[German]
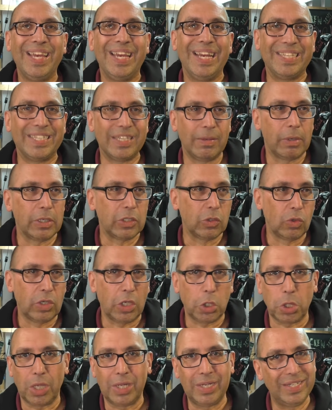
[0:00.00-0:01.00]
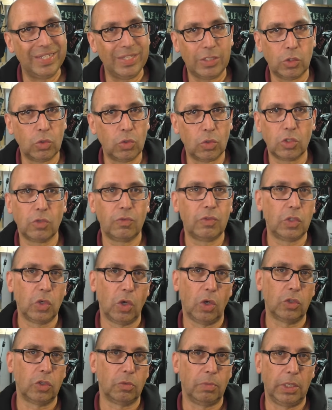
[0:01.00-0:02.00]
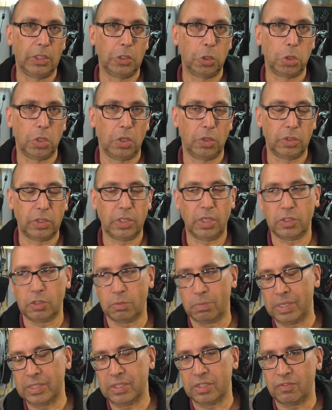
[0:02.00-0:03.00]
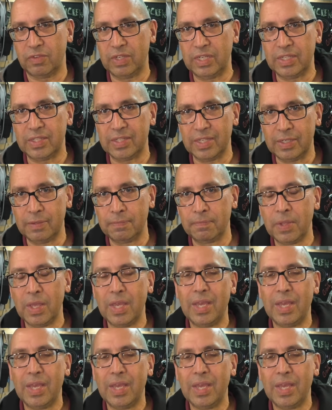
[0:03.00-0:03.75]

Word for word: Jetzt ist aber so, der schaltet die Zündung sowieso automatisch aus, also macht das wenig Sinn.